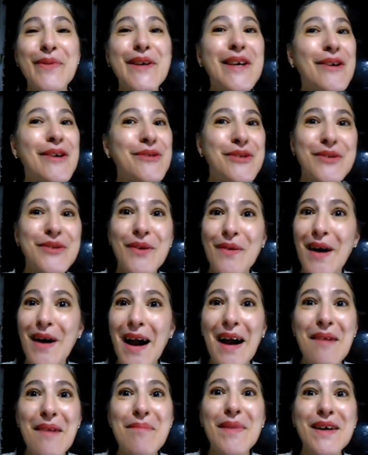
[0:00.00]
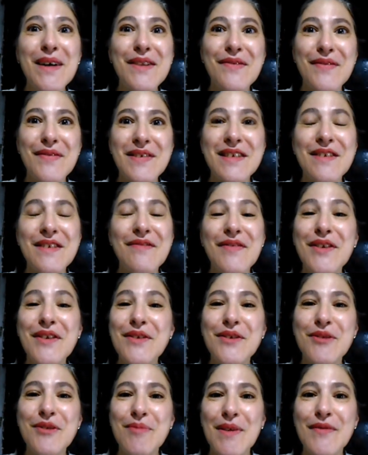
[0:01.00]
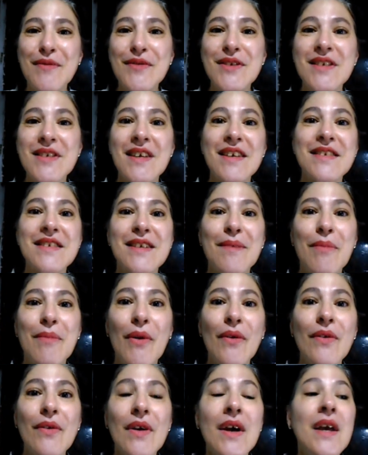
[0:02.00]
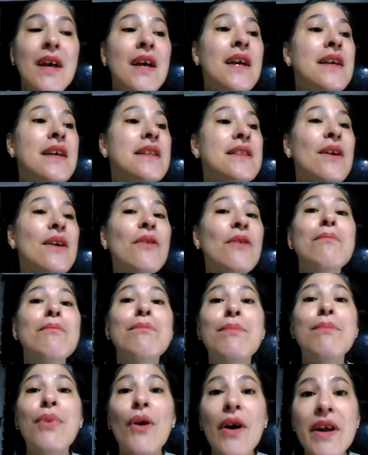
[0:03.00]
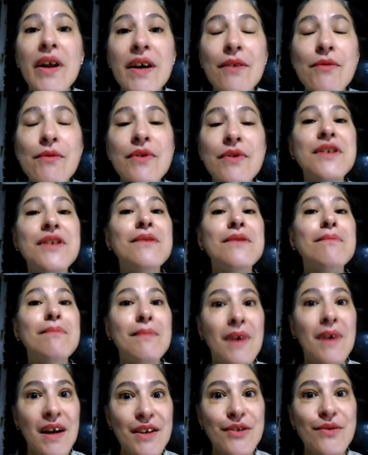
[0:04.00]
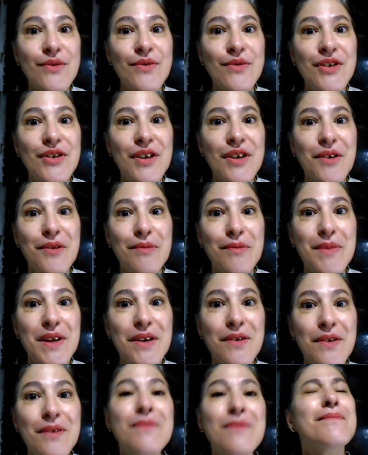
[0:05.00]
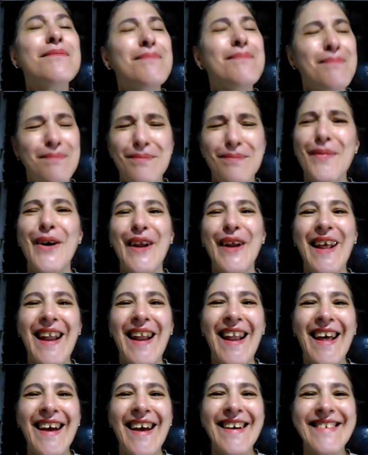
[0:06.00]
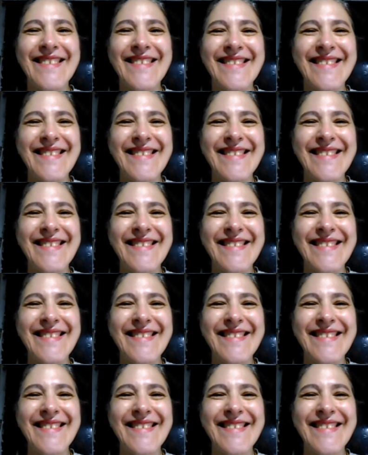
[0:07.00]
Porque eu estou amando fazer vídeos para vocês, tá bom? Então bora curtir mais um dia comigo? Bora lá!